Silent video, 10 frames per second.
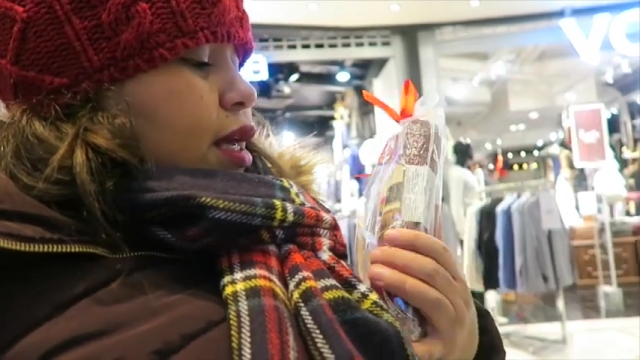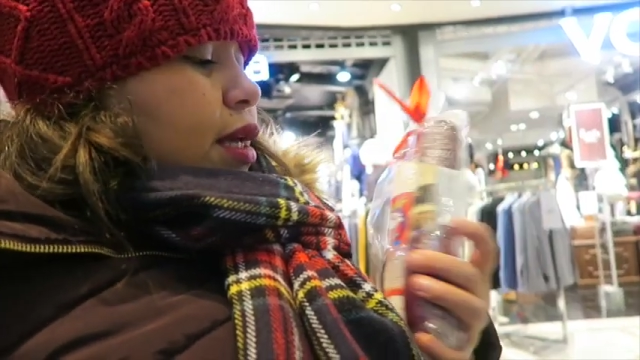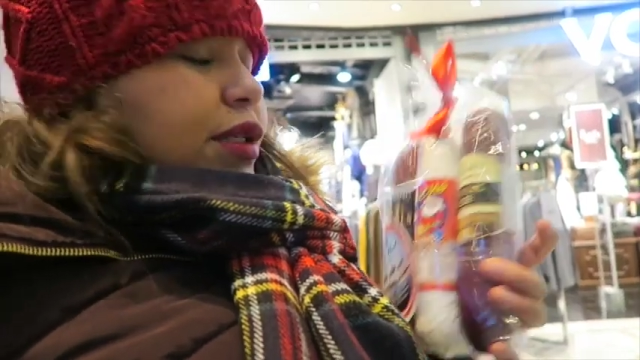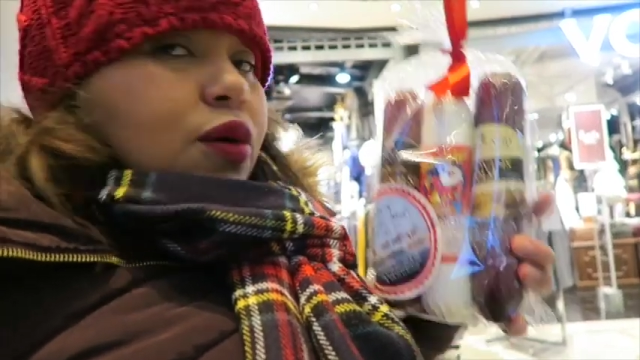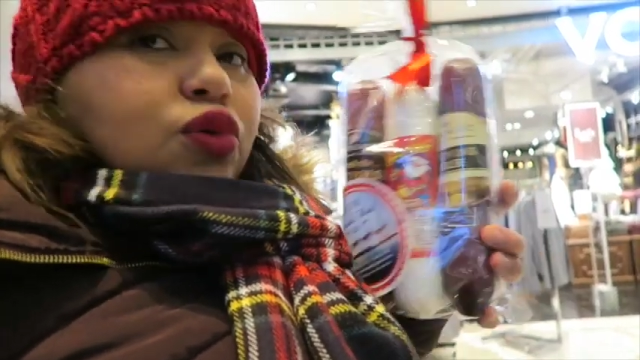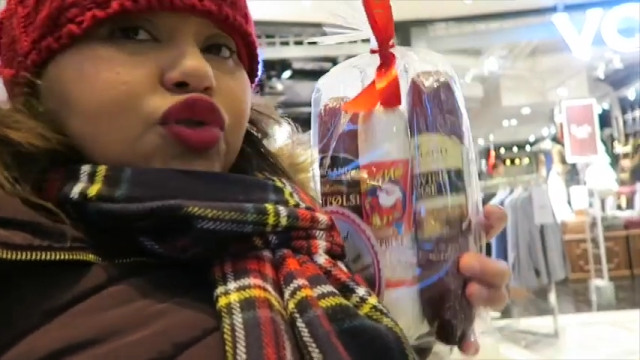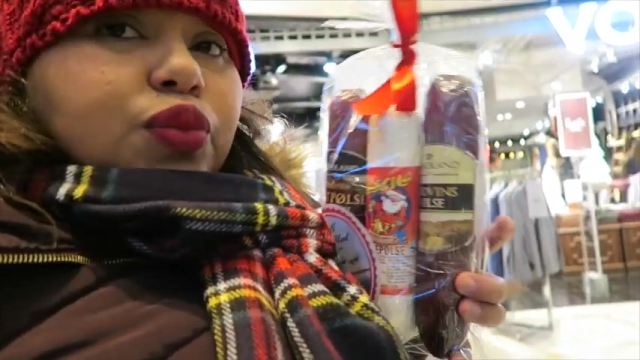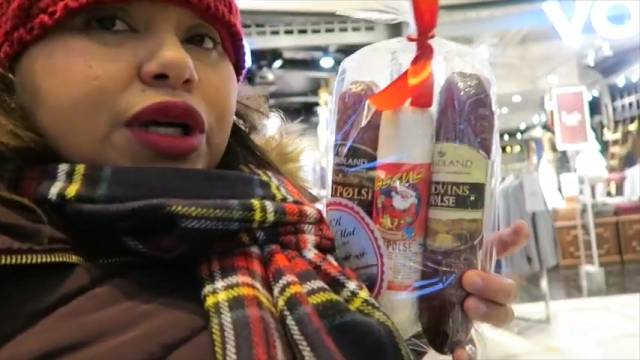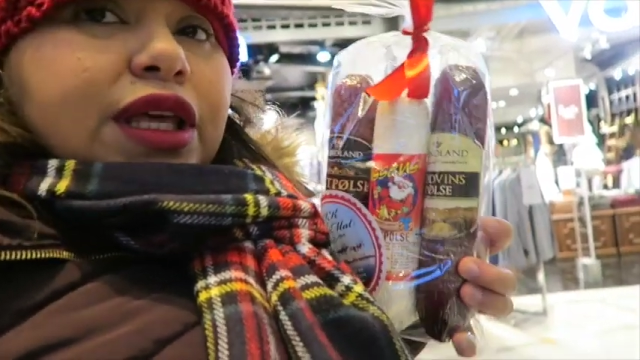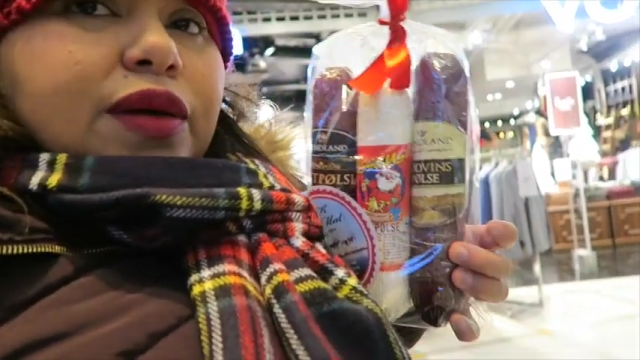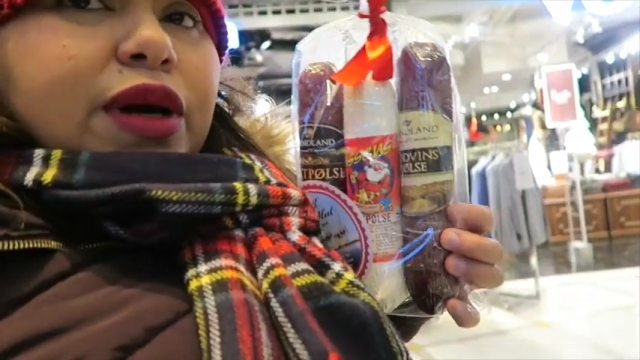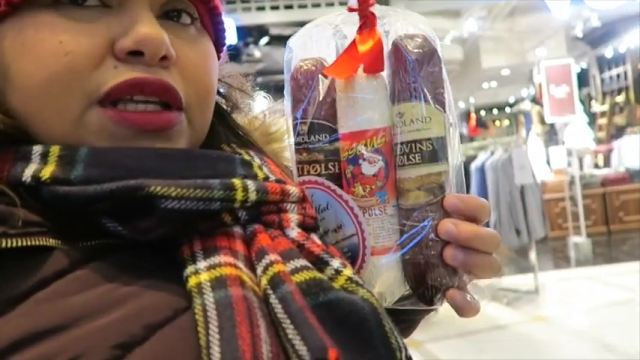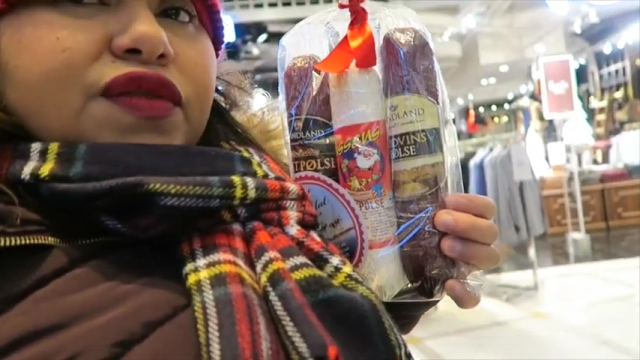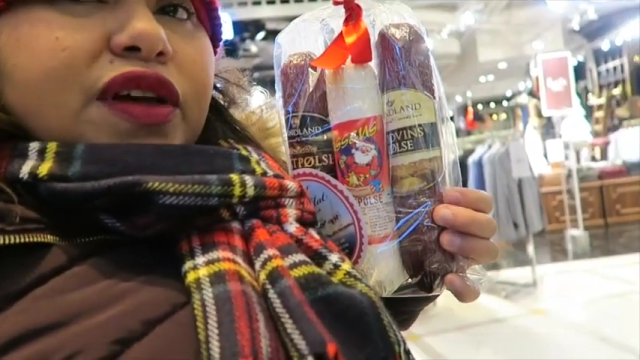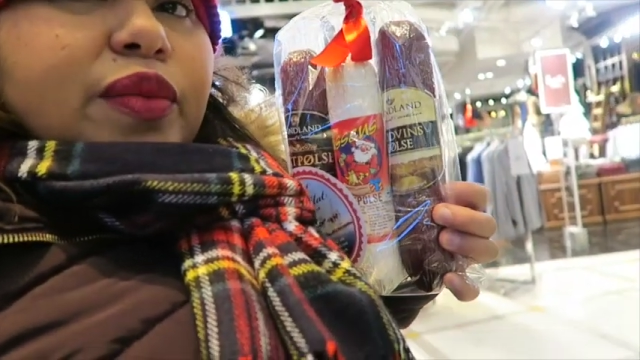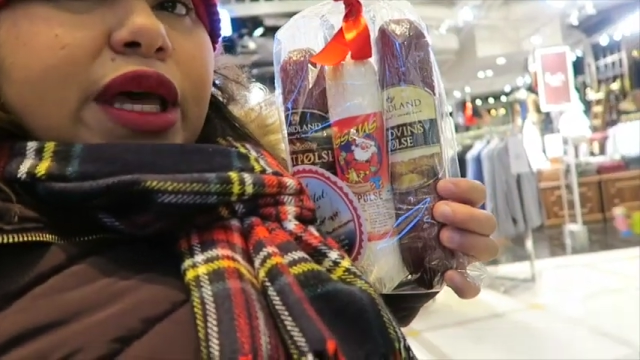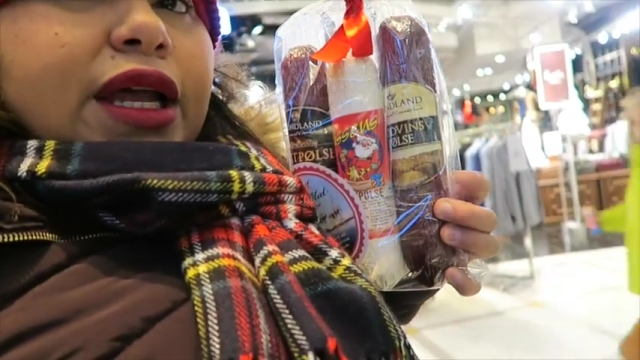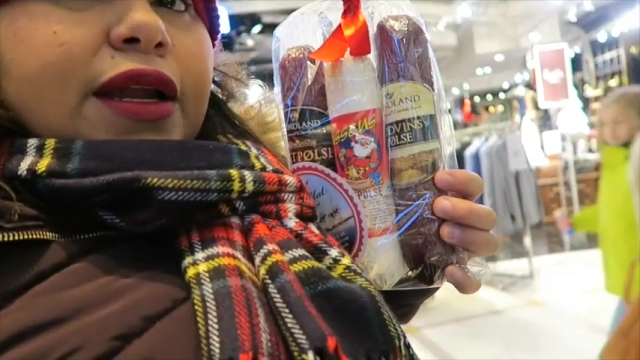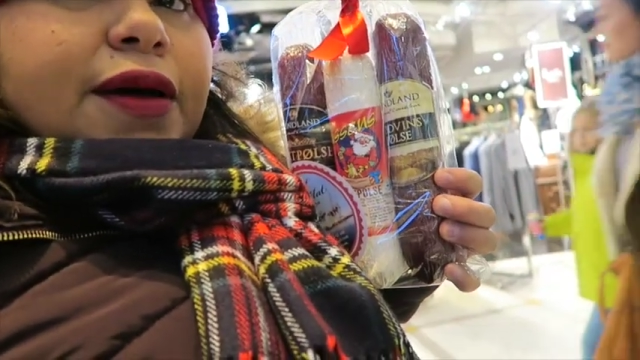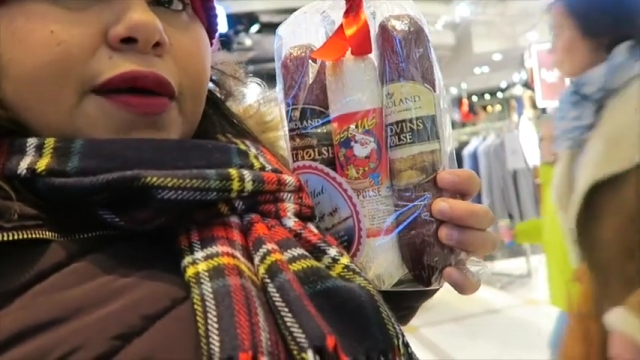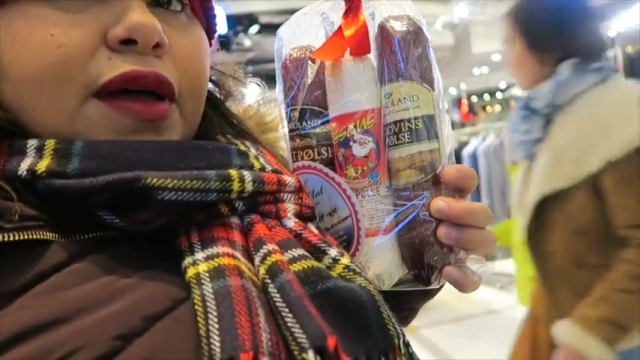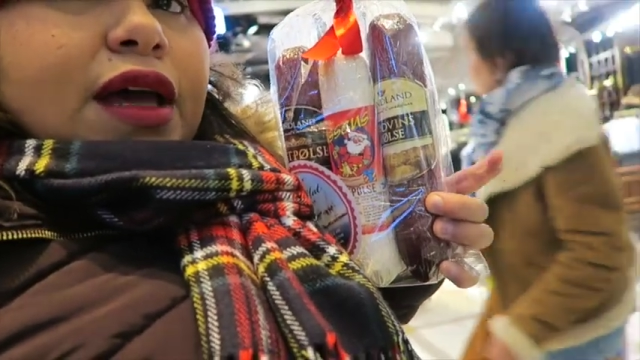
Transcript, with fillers: E essa última aqui, mais vermelha,